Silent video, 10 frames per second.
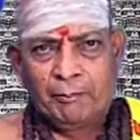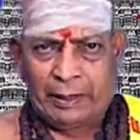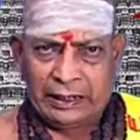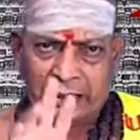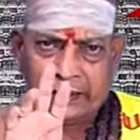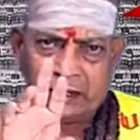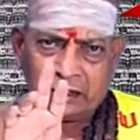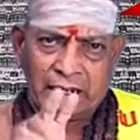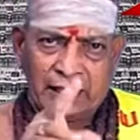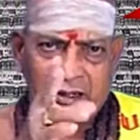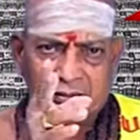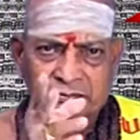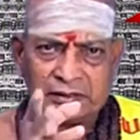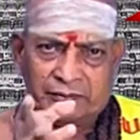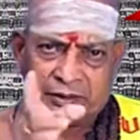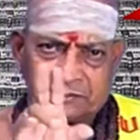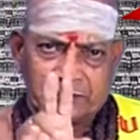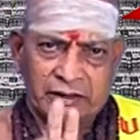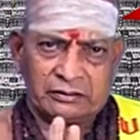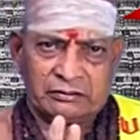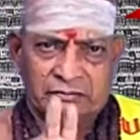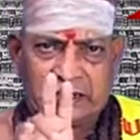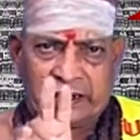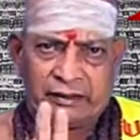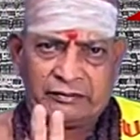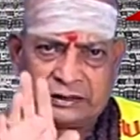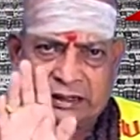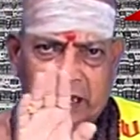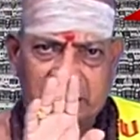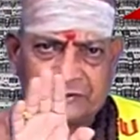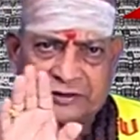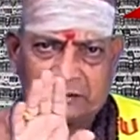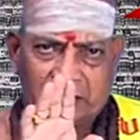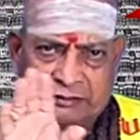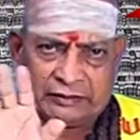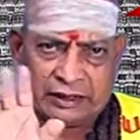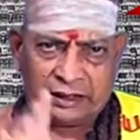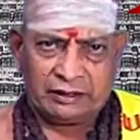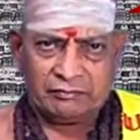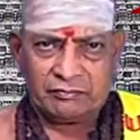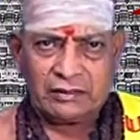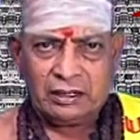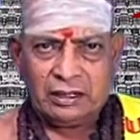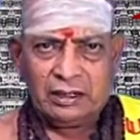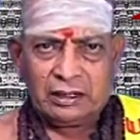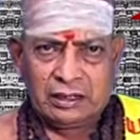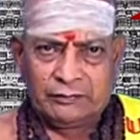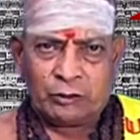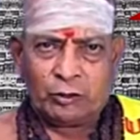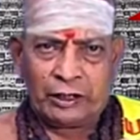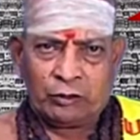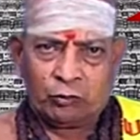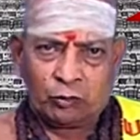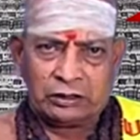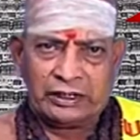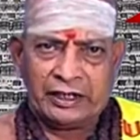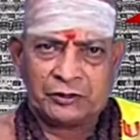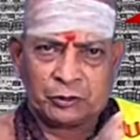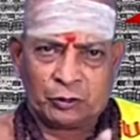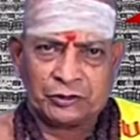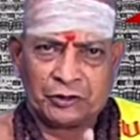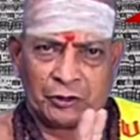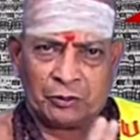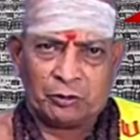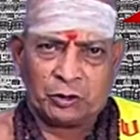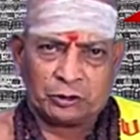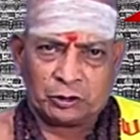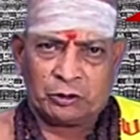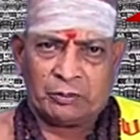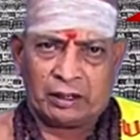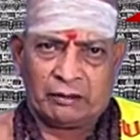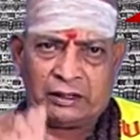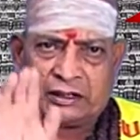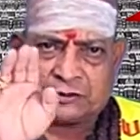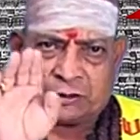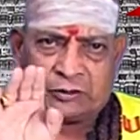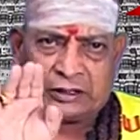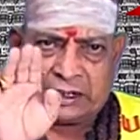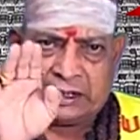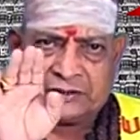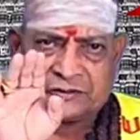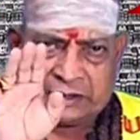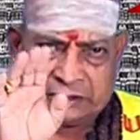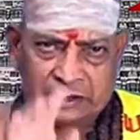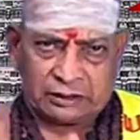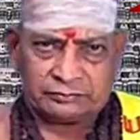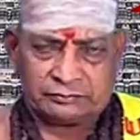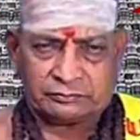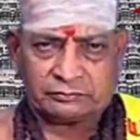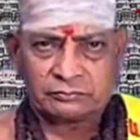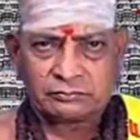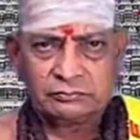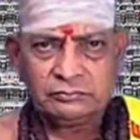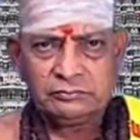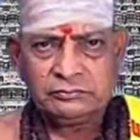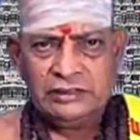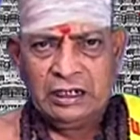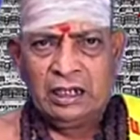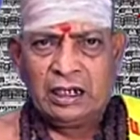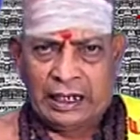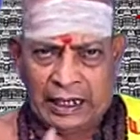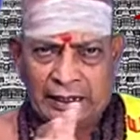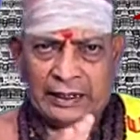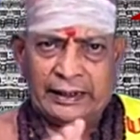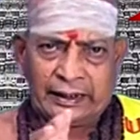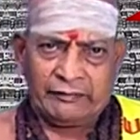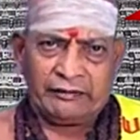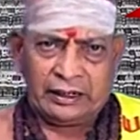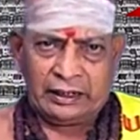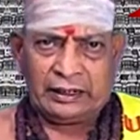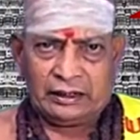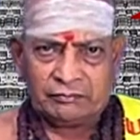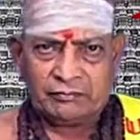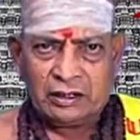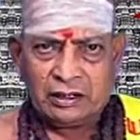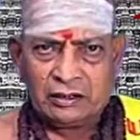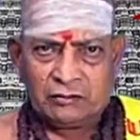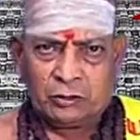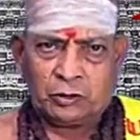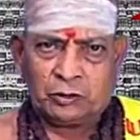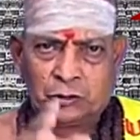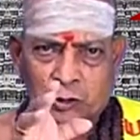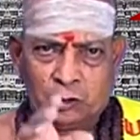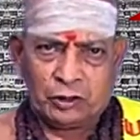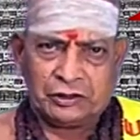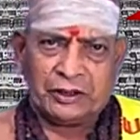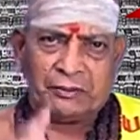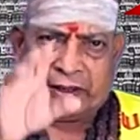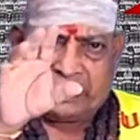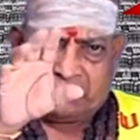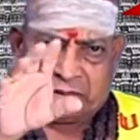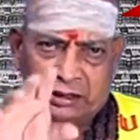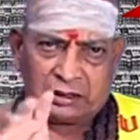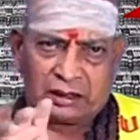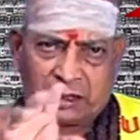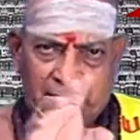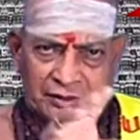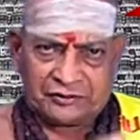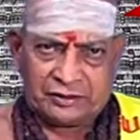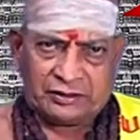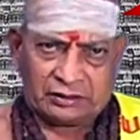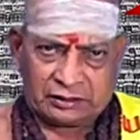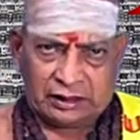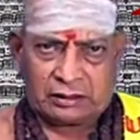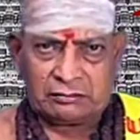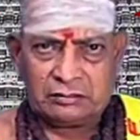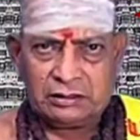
பன்னெடுங்காலம் தவம் செய்தும் இறைவன் காட்சி தரவில்லை இவருடைய உறுதியை சோதிக்கும் பொருட்டு பகவான் சோதனை செய்தார் நாளடைவில் ஒரு ஜோதி மயமாக காட்சி தந்தார்